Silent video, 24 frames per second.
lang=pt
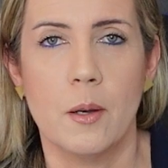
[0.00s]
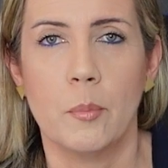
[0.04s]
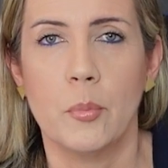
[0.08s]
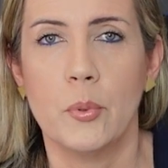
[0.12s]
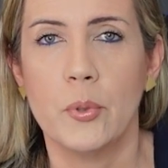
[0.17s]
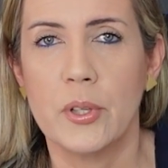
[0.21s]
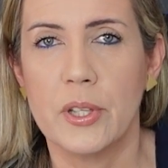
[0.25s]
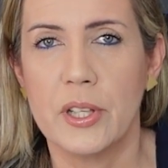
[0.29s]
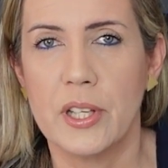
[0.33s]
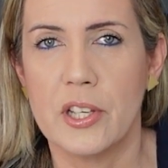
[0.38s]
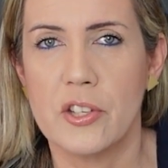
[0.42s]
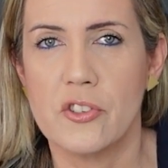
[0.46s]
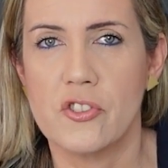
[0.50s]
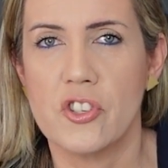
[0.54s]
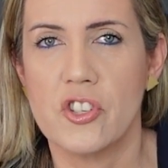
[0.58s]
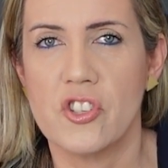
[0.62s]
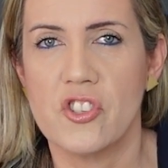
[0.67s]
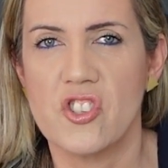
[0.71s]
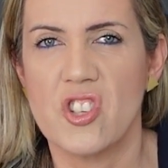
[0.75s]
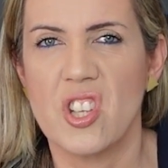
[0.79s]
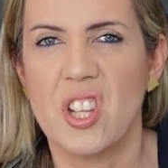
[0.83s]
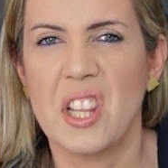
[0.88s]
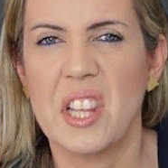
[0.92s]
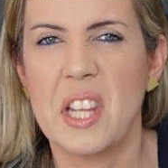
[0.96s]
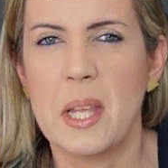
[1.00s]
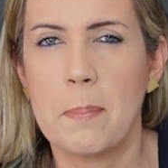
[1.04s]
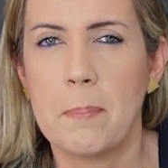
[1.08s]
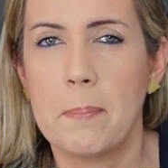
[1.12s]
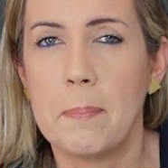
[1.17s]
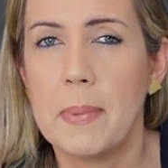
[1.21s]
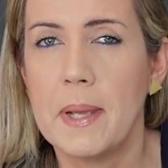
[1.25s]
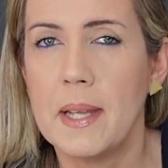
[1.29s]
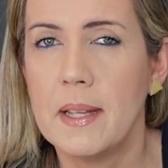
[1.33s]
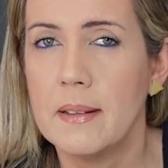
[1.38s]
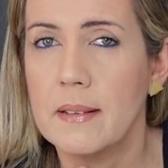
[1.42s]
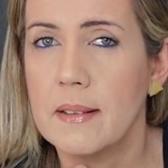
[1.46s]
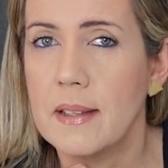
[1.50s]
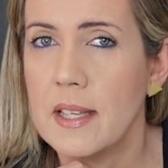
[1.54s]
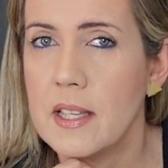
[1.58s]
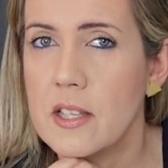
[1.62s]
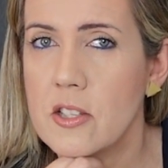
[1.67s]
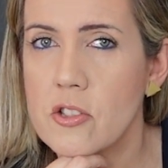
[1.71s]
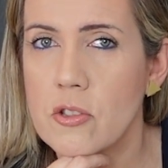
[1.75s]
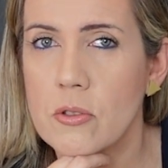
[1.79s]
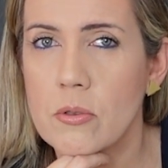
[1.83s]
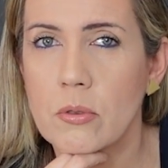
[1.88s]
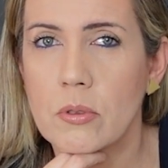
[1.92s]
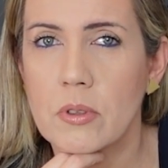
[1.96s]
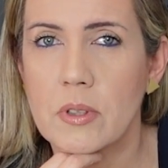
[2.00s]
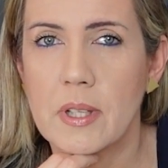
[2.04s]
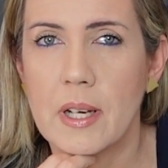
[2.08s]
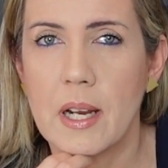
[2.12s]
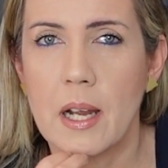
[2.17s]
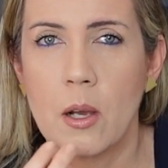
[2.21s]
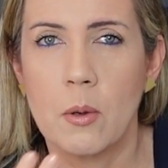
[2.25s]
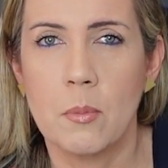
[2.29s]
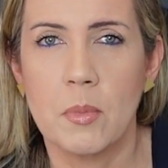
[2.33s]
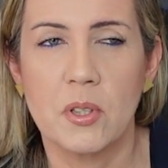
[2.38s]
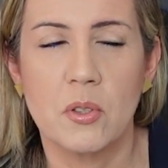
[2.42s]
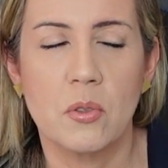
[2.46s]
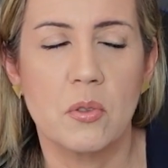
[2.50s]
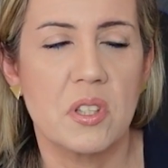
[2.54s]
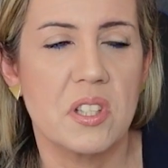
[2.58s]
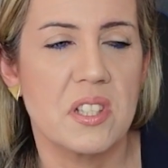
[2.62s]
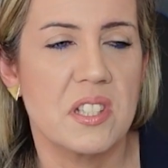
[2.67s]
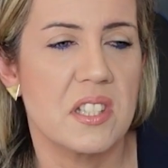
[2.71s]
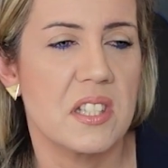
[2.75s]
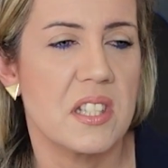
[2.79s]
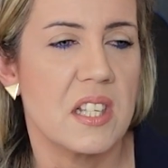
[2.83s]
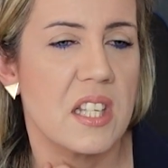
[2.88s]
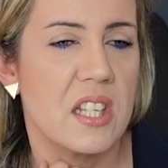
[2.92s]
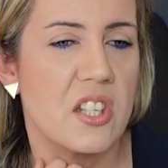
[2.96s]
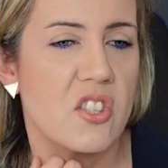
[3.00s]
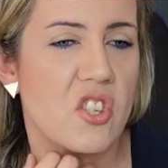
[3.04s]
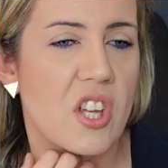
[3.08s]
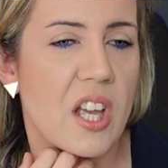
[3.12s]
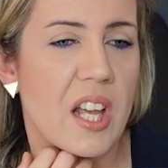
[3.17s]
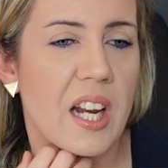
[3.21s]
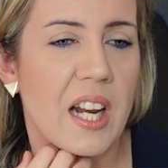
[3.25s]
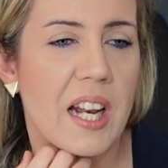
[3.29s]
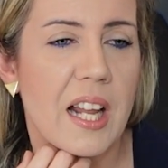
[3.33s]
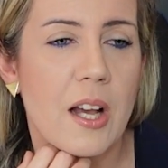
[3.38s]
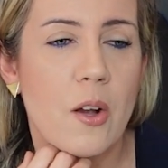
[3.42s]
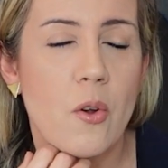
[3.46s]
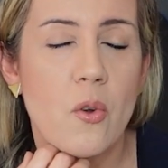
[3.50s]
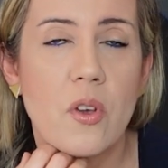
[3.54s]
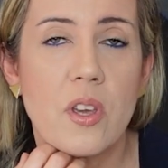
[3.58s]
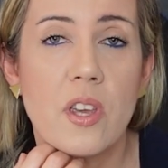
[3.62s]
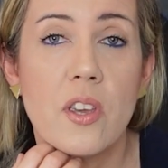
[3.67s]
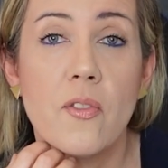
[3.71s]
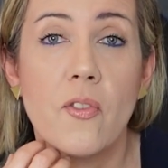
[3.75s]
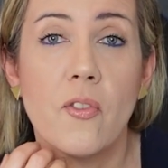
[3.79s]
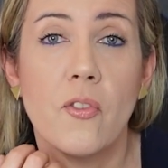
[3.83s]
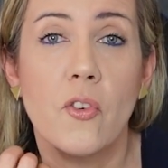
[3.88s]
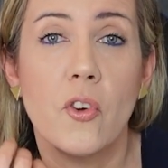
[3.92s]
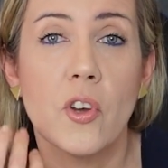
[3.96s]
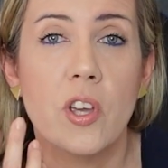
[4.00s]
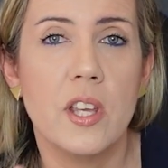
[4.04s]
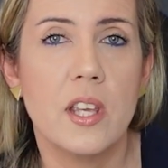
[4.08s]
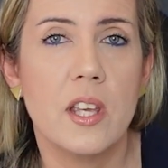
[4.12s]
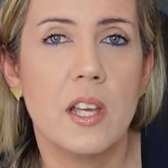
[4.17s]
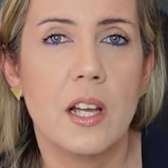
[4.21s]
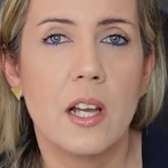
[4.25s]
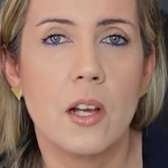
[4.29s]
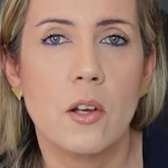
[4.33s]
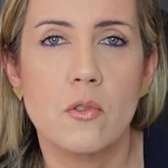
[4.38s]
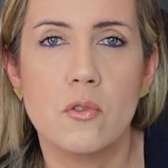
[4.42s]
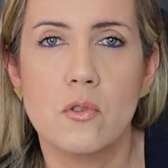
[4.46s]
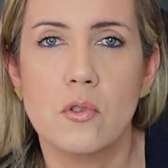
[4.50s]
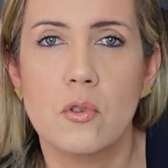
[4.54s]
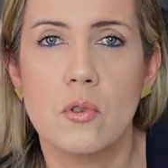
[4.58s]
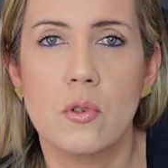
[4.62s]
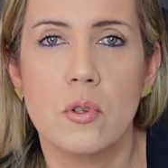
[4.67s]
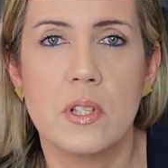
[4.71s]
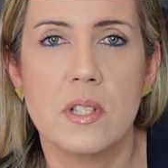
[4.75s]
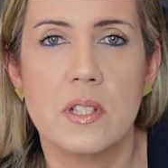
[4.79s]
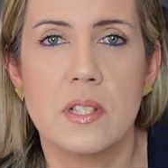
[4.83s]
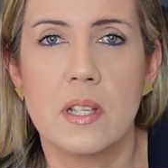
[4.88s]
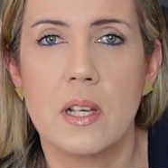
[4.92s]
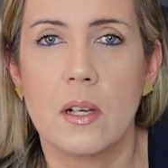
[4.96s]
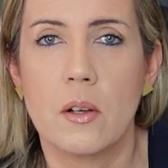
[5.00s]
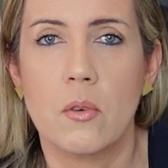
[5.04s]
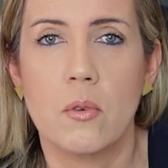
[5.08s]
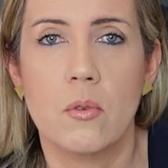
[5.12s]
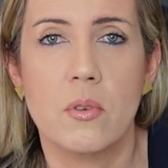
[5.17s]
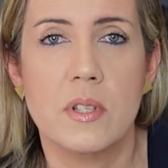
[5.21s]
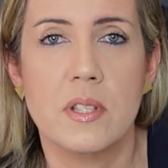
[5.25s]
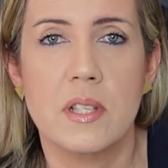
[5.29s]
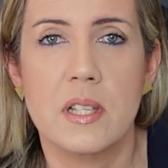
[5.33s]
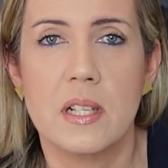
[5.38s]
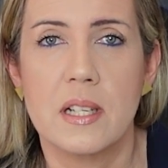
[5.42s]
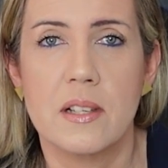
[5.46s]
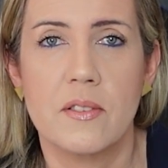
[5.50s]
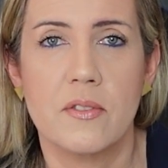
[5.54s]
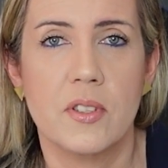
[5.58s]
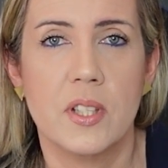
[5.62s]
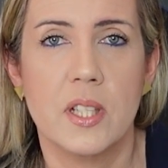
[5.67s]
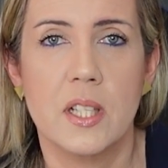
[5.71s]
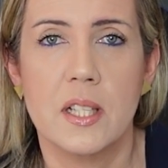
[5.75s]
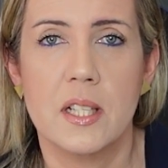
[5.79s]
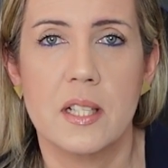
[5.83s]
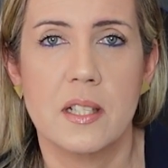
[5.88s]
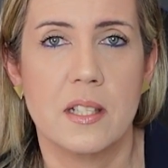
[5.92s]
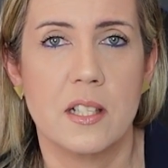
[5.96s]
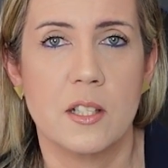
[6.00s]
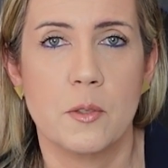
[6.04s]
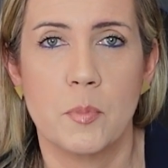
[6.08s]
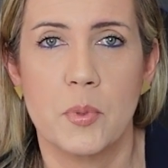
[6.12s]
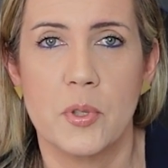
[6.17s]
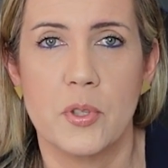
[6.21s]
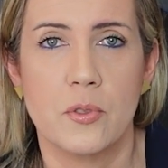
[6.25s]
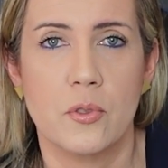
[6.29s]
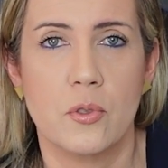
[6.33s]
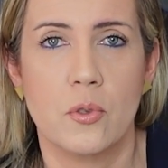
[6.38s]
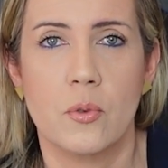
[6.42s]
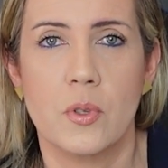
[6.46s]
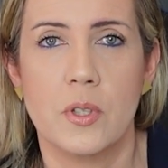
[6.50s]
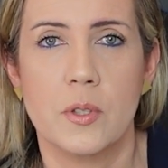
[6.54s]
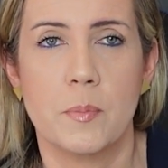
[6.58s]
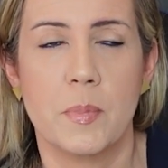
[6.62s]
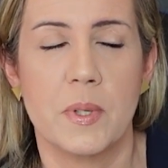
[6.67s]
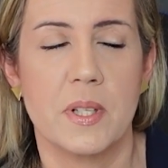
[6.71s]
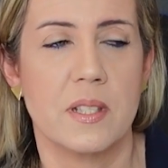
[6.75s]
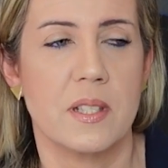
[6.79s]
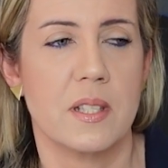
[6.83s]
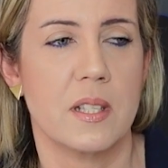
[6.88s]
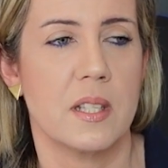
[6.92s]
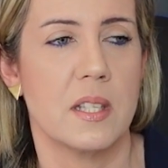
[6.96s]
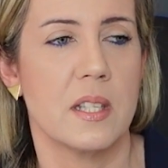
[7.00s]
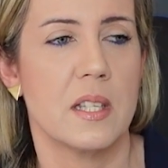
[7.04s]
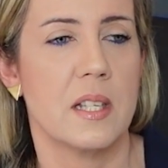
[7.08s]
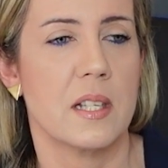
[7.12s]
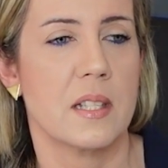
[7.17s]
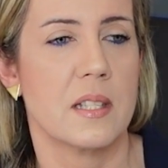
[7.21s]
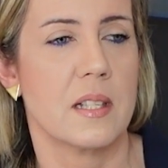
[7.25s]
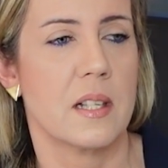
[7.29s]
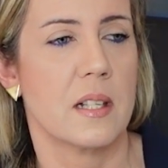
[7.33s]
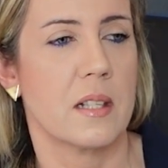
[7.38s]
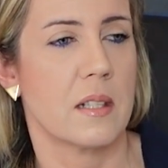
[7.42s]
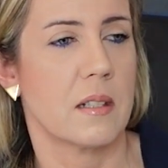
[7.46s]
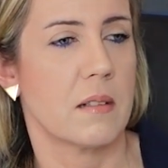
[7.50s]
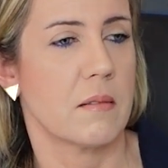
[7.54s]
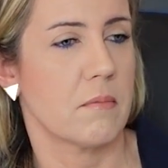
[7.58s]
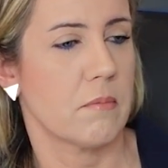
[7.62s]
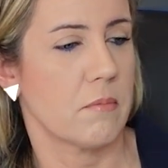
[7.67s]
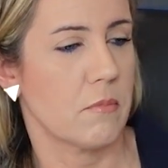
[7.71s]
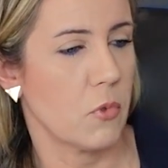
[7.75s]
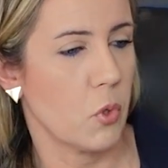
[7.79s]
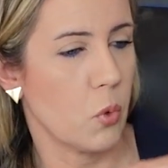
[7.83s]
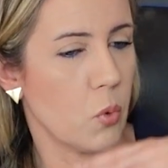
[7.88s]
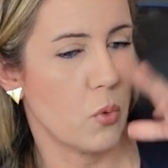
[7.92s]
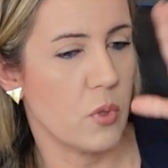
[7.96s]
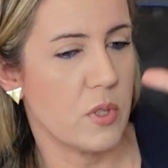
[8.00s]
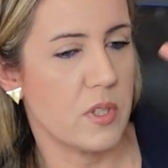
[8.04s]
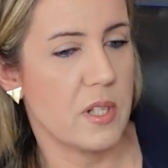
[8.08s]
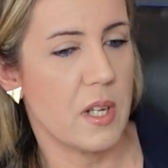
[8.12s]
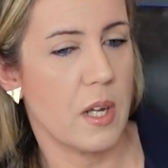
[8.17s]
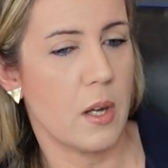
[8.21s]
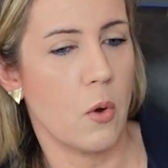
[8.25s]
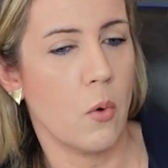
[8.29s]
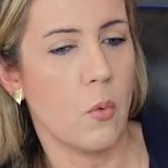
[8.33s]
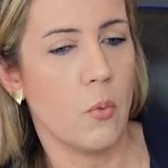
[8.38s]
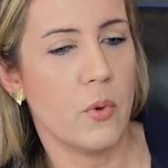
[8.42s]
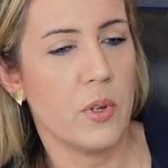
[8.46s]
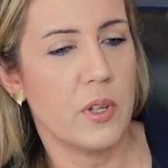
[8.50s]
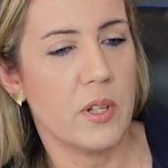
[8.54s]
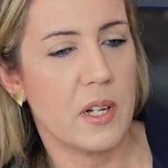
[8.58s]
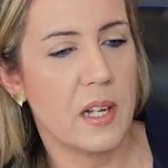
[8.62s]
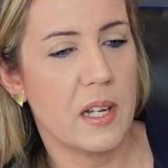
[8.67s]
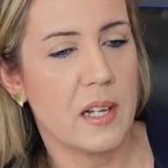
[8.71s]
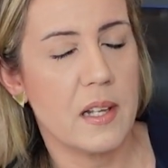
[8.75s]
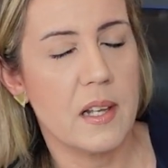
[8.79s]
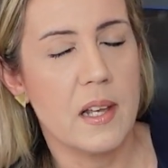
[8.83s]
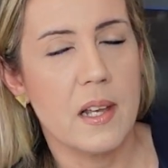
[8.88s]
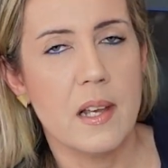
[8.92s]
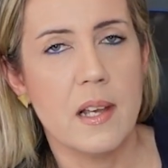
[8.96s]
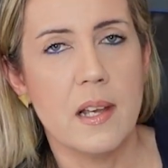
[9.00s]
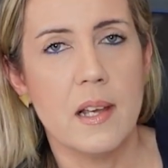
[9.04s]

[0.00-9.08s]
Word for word: Porque, gente, independente do trauma, do que seja lá o que foi que causou essa coisa na vida dessas pessoas para seguir essa coisa ruim, né?